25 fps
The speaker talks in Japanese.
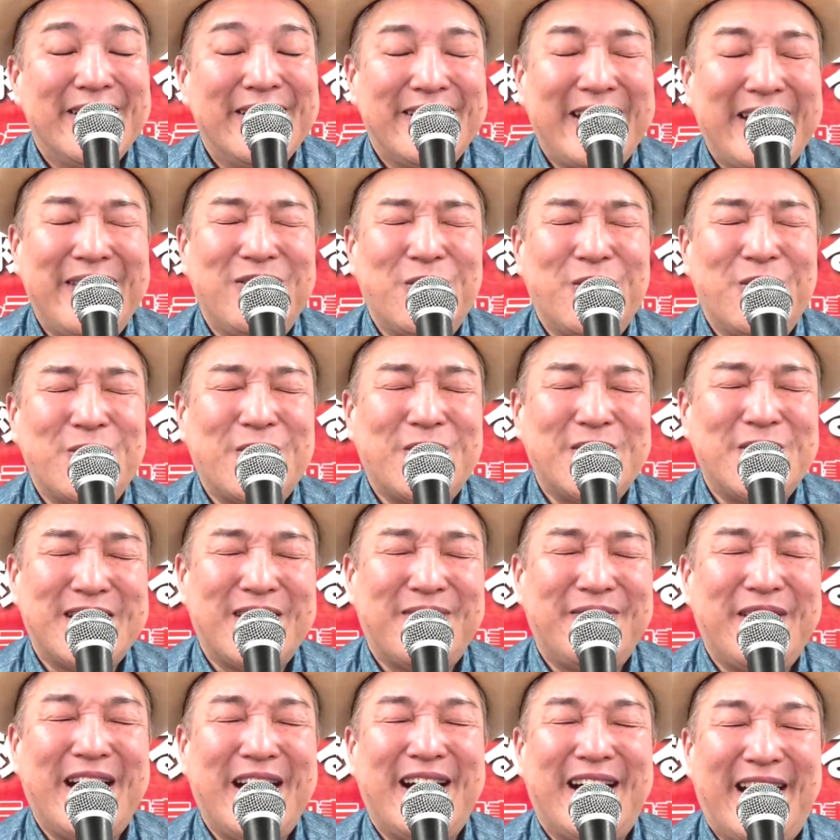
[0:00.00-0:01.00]
天のお父
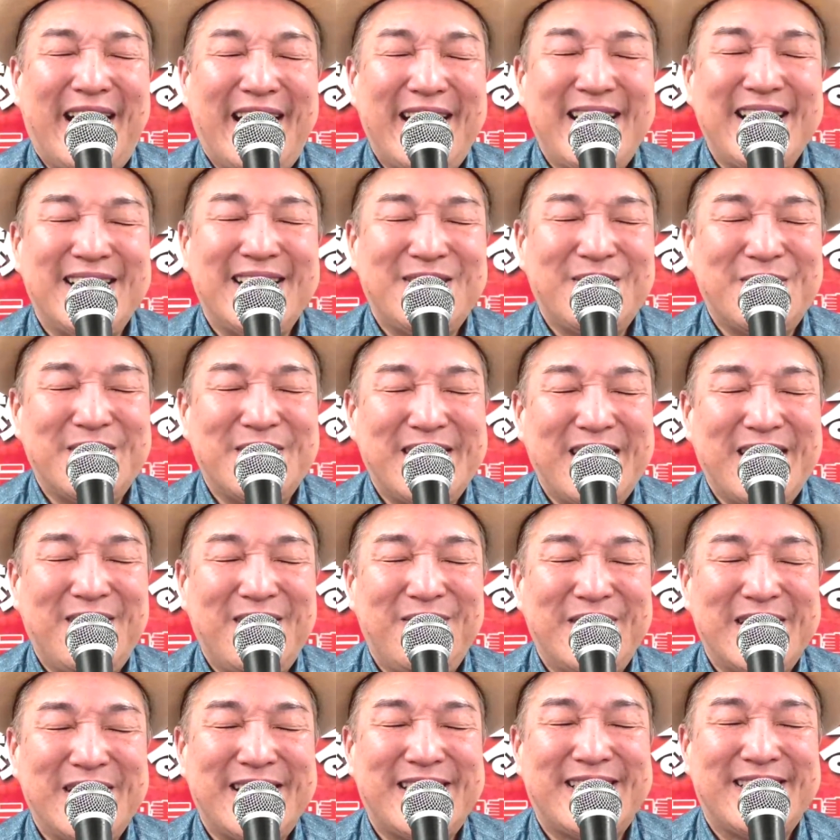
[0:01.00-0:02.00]
様、ありがとうござい
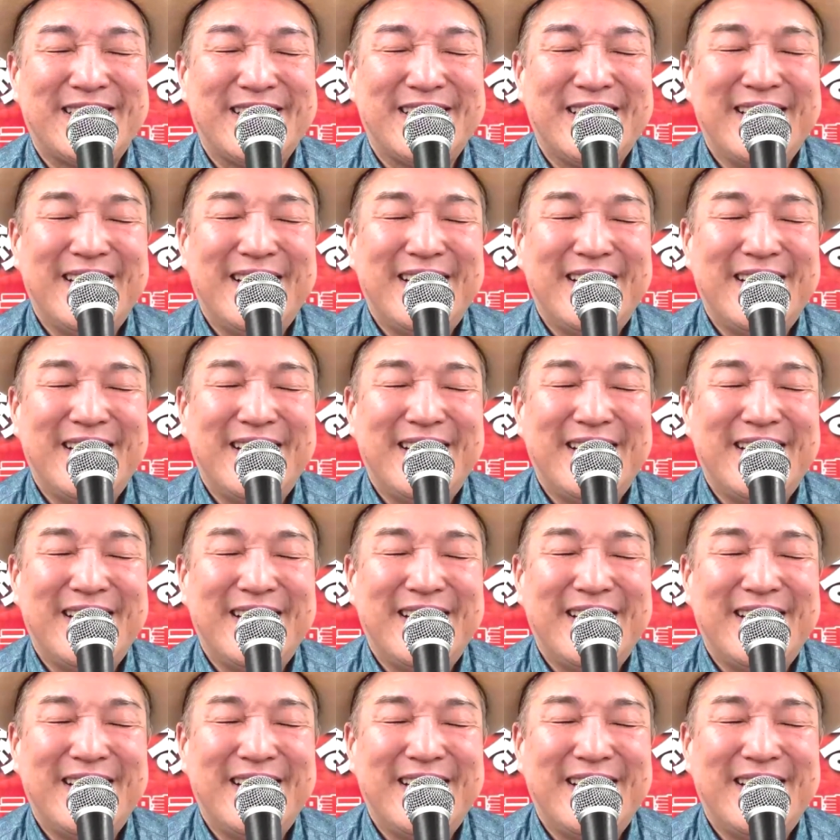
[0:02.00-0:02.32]
ます。